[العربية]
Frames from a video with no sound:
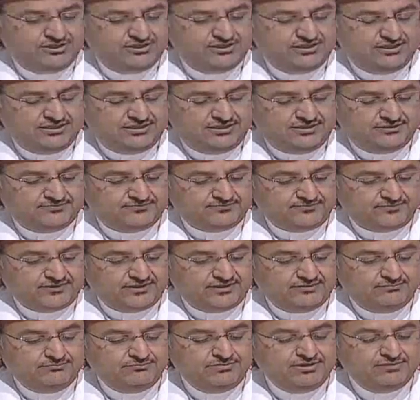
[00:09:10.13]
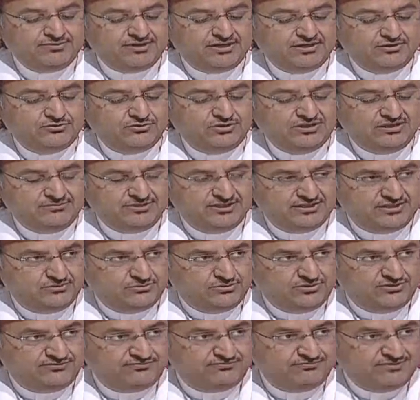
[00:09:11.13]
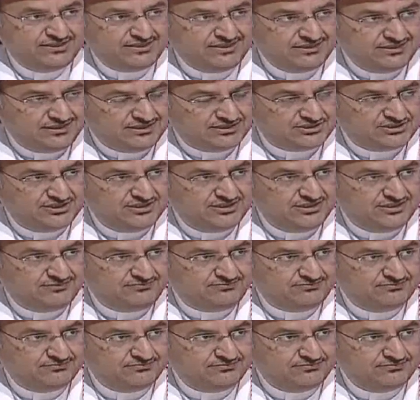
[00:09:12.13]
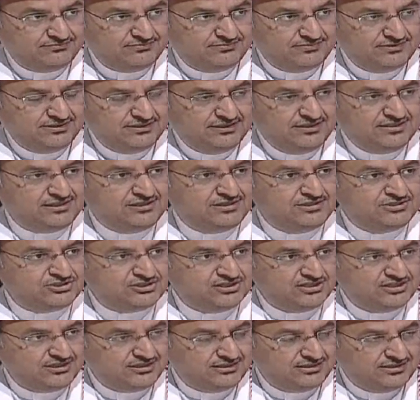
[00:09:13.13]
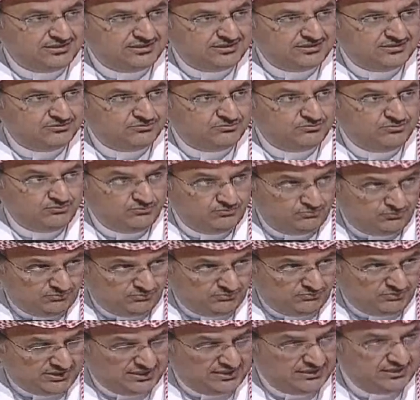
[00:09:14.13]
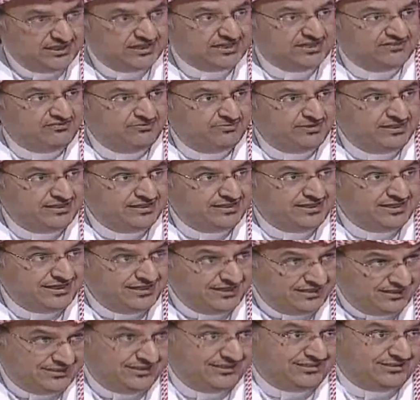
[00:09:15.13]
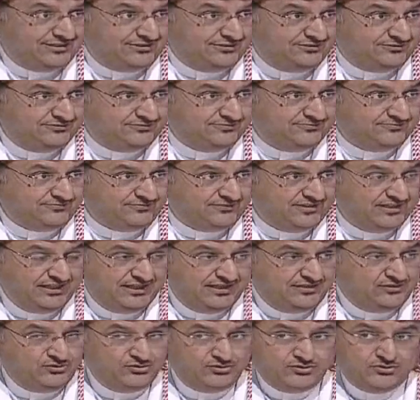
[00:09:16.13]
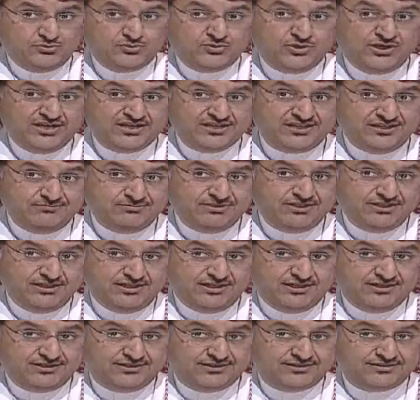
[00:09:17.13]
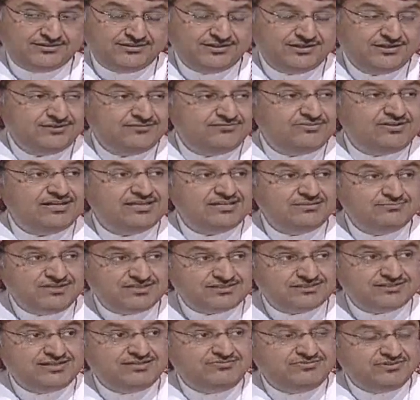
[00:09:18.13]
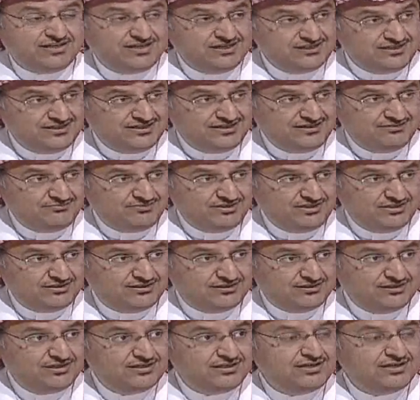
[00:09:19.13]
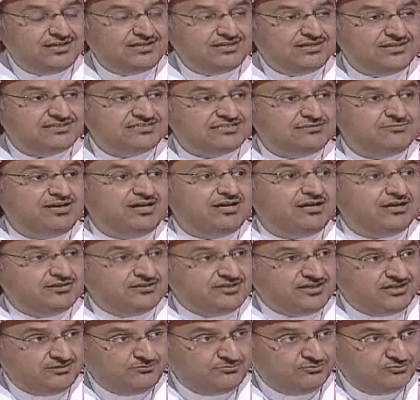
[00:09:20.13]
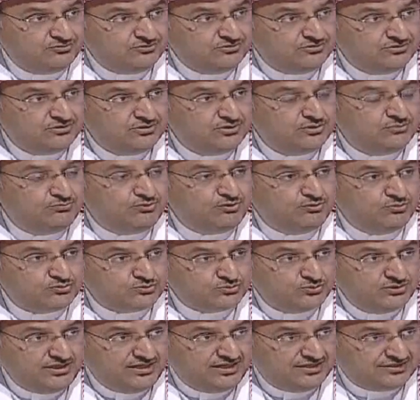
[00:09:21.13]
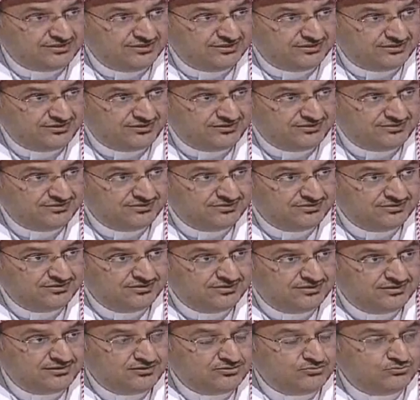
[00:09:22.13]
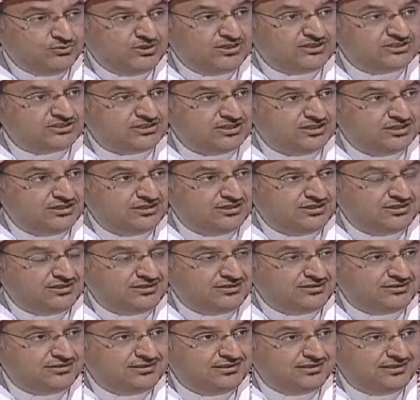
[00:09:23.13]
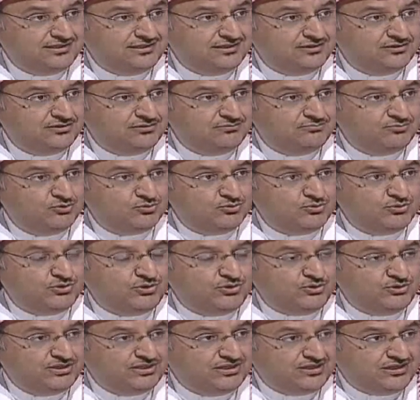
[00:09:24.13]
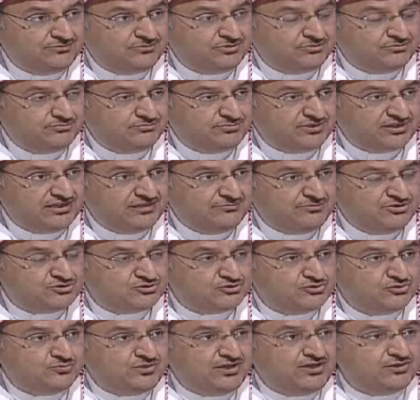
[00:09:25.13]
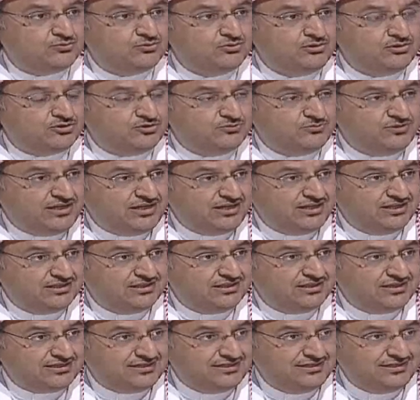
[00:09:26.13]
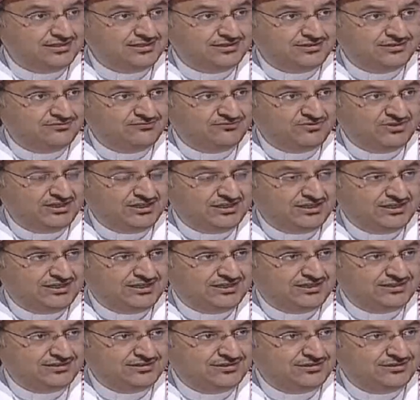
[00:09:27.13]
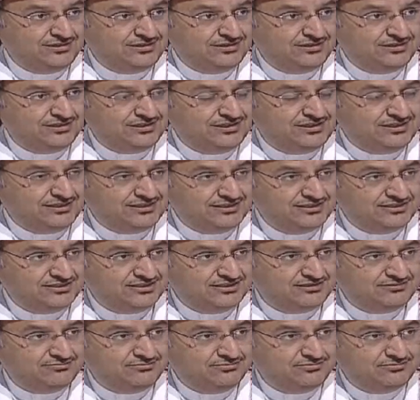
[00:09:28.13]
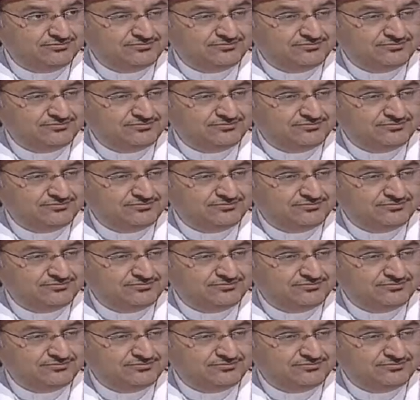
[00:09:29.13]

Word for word: واحده الان بما انه الامير نواف مدد العشر ايام اذا ان شاء الله وقد ذكر في البيان انها هي الاخيره أي. لن يكون هناك تمديد اخر أي. فهذه مساله في غايه الاهميه اذا الجماعه اقتربوا من الوصول للحقيقه الله كريم وان شاء الله يعني الموضوع اعلن عبر برنامجكم وحيكون لكم الحظ اكيد في اعلان آه، النتيجه